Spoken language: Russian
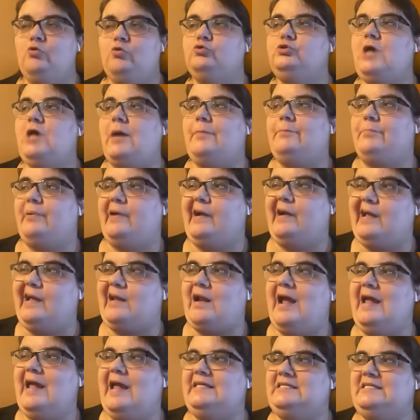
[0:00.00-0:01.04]
куда, по
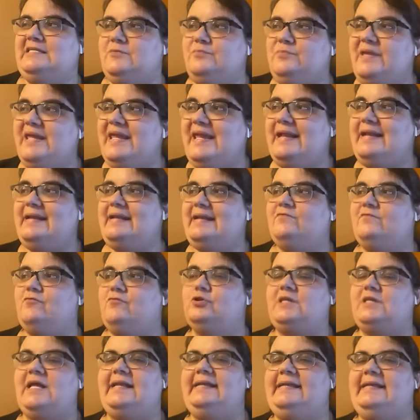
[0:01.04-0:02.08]
крайней мере,
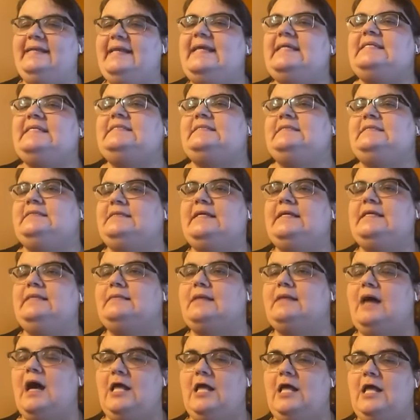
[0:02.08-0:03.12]
вот лезть не
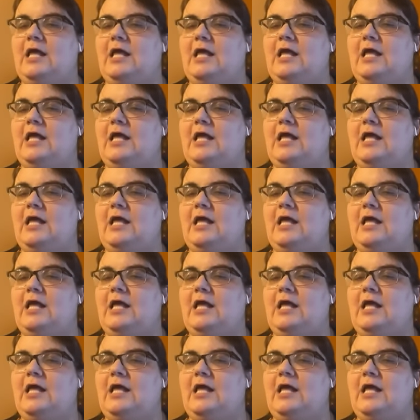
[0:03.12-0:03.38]
надо